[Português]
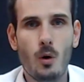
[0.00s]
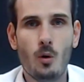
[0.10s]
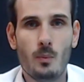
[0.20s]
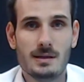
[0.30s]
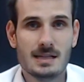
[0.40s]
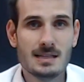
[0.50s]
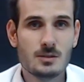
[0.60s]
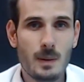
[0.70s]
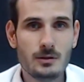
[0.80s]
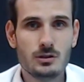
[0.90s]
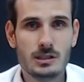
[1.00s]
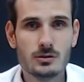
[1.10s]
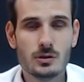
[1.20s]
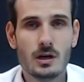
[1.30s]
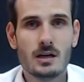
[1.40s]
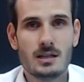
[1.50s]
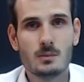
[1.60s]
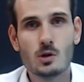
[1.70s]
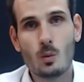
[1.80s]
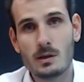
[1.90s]
Bom, mas a despeito disso,
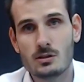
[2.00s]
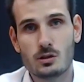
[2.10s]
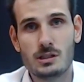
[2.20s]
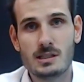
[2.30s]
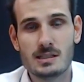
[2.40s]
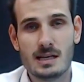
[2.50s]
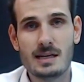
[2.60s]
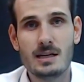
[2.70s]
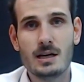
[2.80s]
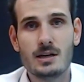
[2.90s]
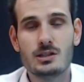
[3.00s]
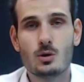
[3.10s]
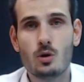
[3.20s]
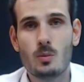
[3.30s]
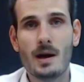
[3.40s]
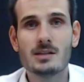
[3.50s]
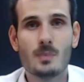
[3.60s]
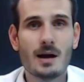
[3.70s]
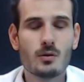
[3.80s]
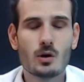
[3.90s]
temos algumas notícias aí de cunho mais
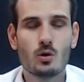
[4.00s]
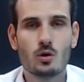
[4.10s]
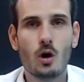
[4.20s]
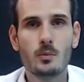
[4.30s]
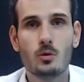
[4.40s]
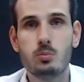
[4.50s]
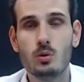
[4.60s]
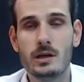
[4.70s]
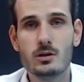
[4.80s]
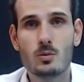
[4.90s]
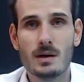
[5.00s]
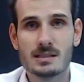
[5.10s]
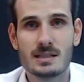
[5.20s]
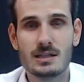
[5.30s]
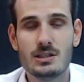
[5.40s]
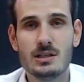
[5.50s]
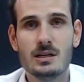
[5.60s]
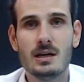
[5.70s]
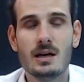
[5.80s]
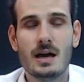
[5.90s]
macroeconômico, político,
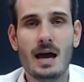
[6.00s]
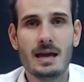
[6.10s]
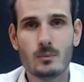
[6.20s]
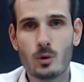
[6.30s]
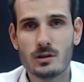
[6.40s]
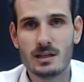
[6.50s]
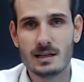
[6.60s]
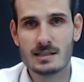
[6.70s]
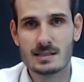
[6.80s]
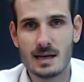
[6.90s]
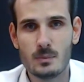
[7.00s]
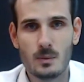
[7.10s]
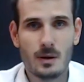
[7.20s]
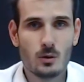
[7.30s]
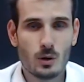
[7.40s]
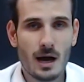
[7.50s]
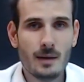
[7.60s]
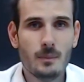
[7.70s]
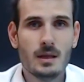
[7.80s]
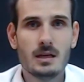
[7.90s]
bastante é, importantes, né? Em primeiro
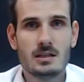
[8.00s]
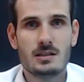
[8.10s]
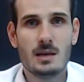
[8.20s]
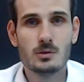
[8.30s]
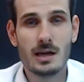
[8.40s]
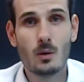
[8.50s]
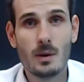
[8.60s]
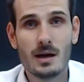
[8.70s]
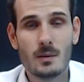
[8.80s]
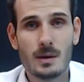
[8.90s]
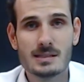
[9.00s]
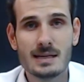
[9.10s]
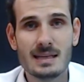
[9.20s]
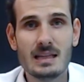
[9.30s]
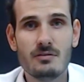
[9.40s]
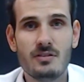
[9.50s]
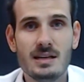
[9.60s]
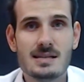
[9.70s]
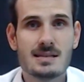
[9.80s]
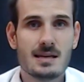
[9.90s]
lugar, temos aí alguma, uma certa
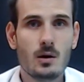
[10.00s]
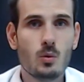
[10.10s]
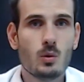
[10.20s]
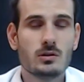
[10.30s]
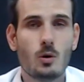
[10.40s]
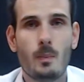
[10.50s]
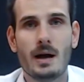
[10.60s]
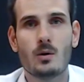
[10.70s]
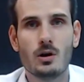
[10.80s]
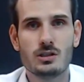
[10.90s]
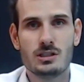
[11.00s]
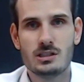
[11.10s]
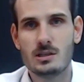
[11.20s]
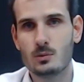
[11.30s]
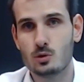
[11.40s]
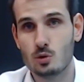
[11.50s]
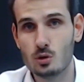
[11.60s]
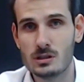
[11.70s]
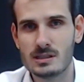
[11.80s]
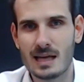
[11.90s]
indefinição quanto ao pacote de estímulos
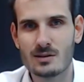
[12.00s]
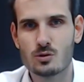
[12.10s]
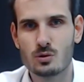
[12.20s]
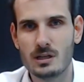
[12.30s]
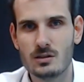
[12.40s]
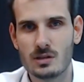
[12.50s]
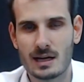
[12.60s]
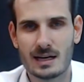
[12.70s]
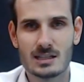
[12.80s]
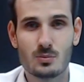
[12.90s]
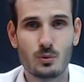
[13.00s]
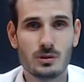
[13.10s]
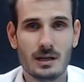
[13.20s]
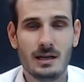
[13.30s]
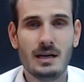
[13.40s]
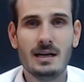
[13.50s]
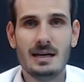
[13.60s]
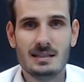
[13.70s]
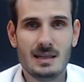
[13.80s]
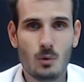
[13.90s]
nos Estados Unidos, né, aquela disputa
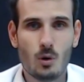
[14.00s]
entre